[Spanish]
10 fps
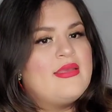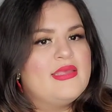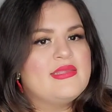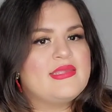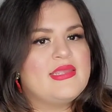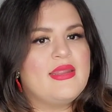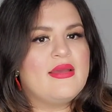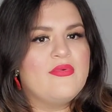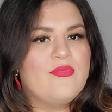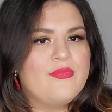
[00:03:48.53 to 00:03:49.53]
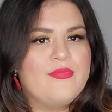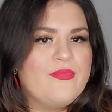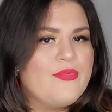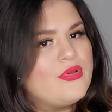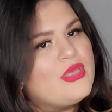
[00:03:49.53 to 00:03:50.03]
Estira un
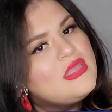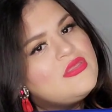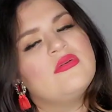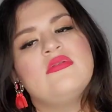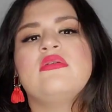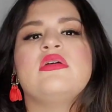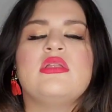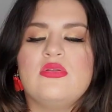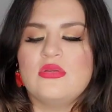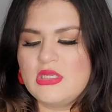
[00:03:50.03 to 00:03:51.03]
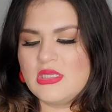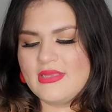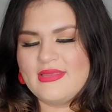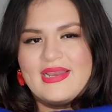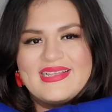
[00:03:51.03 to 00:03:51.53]
poquito. Entonces
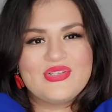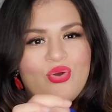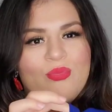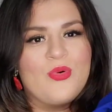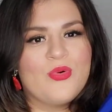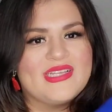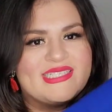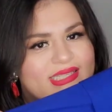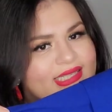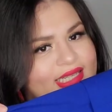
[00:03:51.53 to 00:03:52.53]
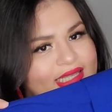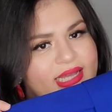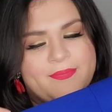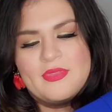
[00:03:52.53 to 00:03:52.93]
la tela es como gruesecita.